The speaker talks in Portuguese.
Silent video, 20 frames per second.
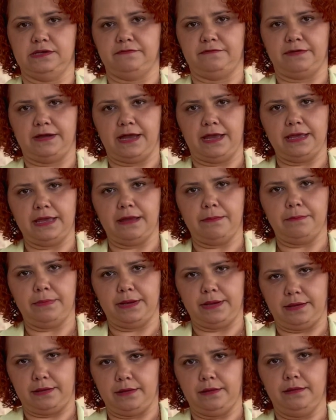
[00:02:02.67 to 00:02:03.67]
vai
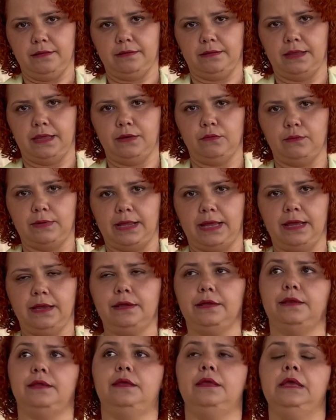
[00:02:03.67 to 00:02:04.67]
abrir, né, o
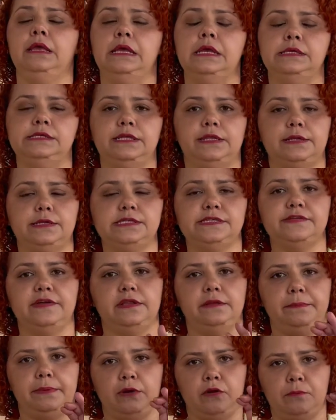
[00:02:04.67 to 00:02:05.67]
lacre, você
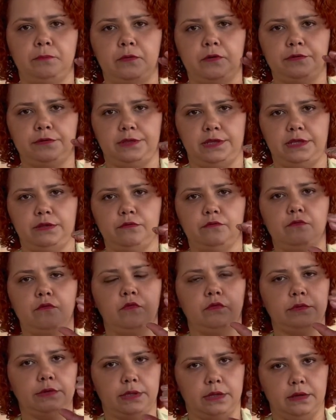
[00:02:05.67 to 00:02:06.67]
transfere para um potinho
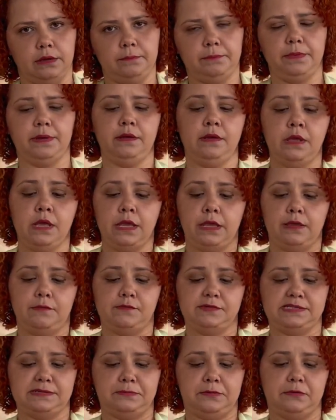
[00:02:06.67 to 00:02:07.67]
com tampa e
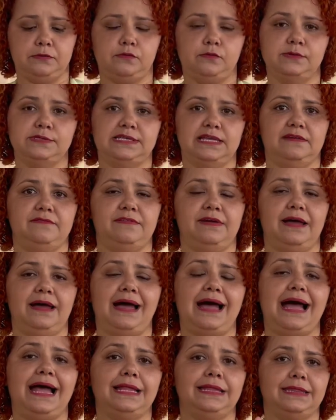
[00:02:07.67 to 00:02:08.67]
você pode
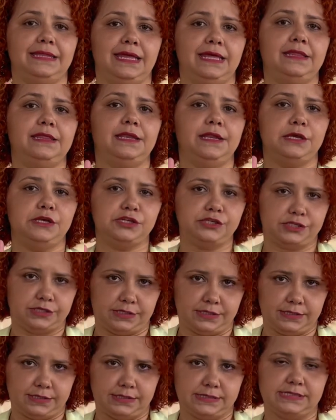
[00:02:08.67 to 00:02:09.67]
conservar até três
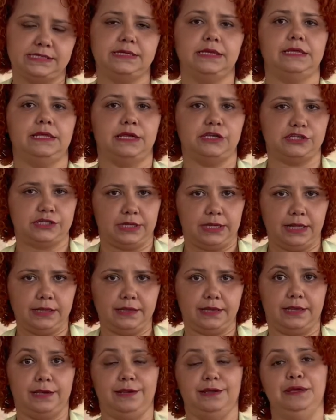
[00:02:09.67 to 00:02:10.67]
dias na
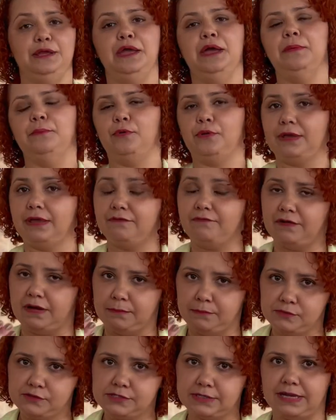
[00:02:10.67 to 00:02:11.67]
geladeira. Porque
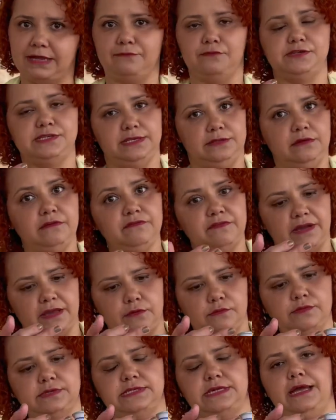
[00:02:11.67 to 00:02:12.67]
vamos lá, você não
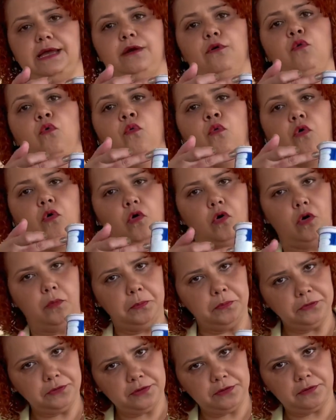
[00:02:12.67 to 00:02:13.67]
vai usar um
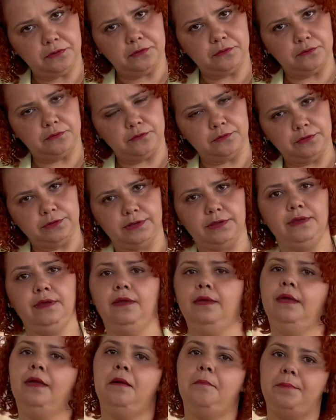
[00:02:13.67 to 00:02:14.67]
copo de iogurte
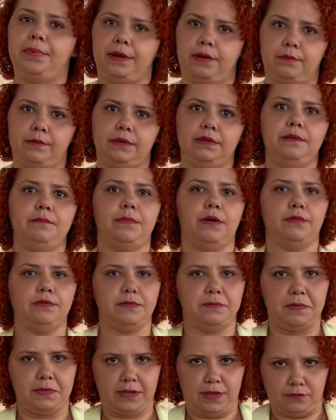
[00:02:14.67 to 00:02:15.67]
para um animal
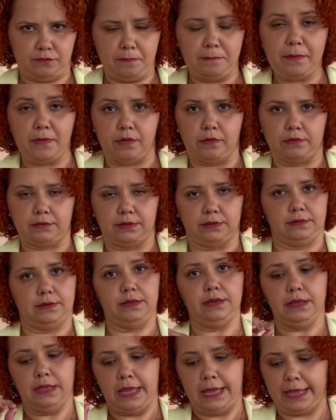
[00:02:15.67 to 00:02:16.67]
de pequeno porte,
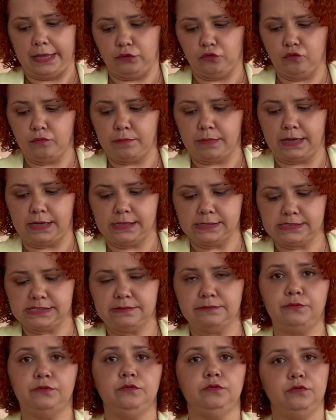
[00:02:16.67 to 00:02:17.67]
né? É no
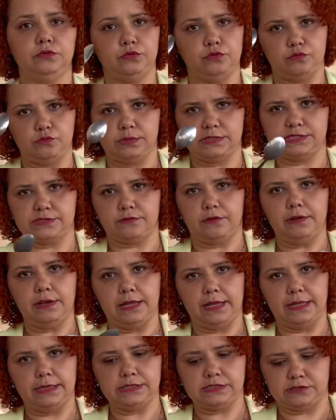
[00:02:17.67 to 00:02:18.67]
máximo duas
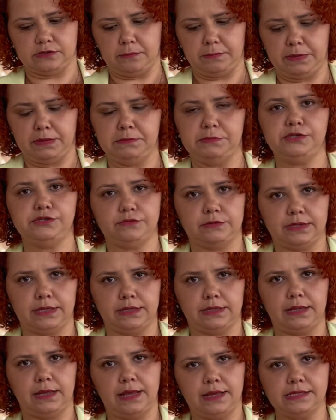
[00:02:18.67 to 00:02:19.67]
colheres só para misturar
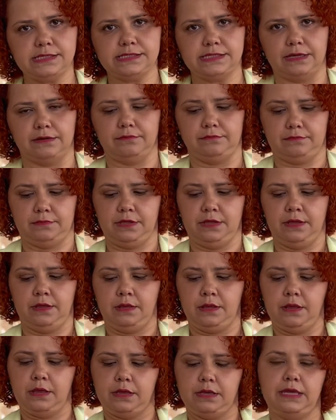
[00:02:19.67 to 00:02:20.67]
na ração.
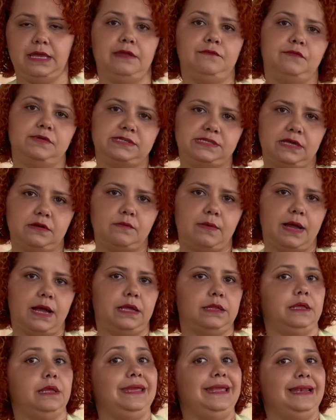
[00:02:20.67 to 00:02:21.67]
E aí você
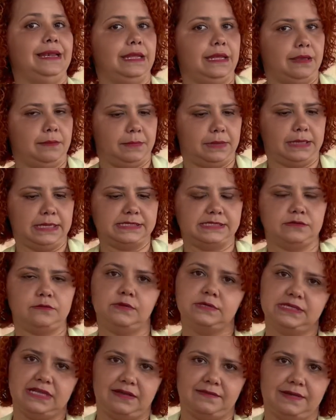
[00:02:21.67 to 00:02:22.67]
guarda e lembre dessa
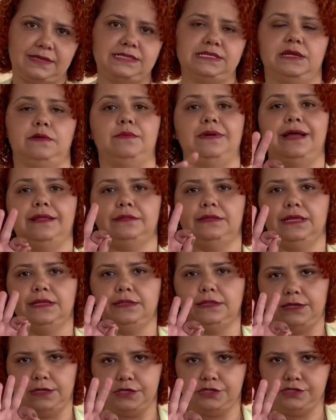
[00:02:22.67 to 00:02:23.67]
conservação até
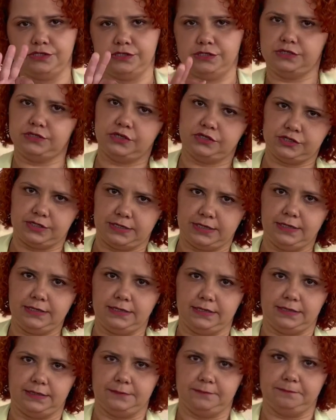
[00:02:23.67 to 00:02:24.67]
três dias na
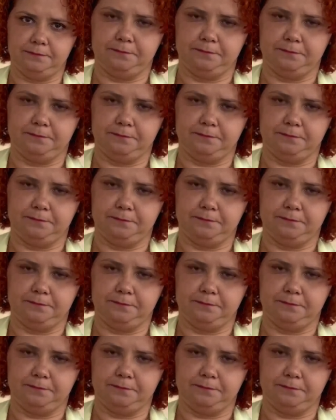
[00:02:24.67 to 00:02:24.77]
geladeira.